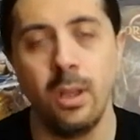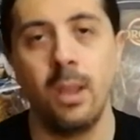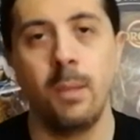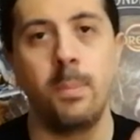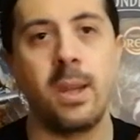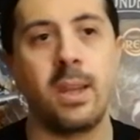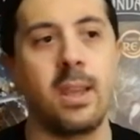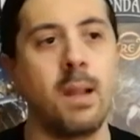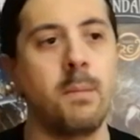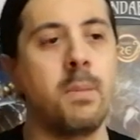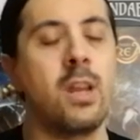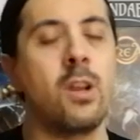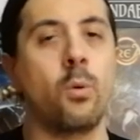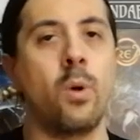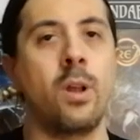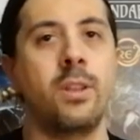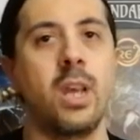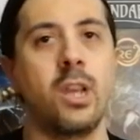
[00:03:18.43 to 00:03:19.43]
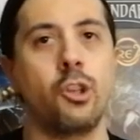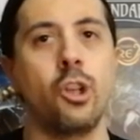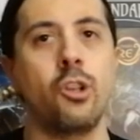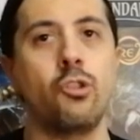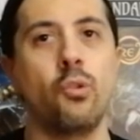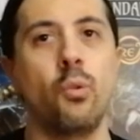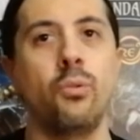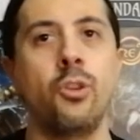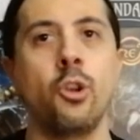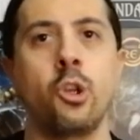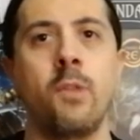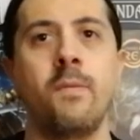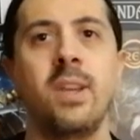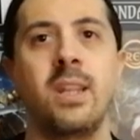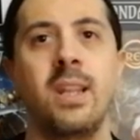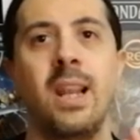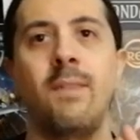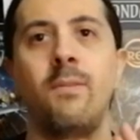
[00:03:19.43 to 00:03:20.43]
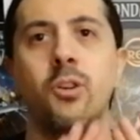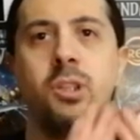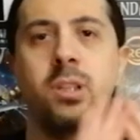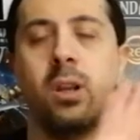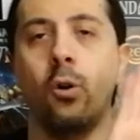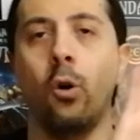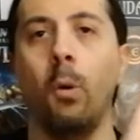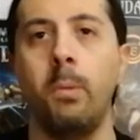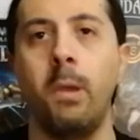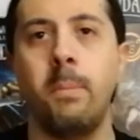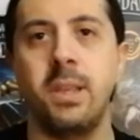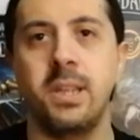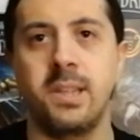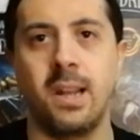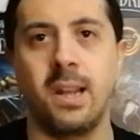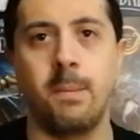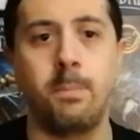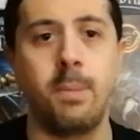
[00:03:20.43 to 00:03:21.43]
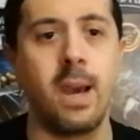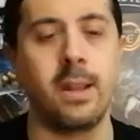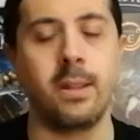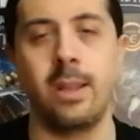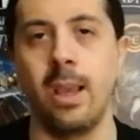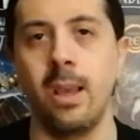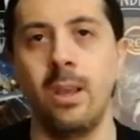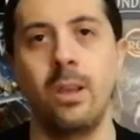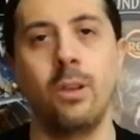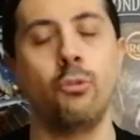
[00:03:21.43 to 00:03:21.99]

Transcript: perché almeno quando esce a giugno avete la vostra copia messa da parte.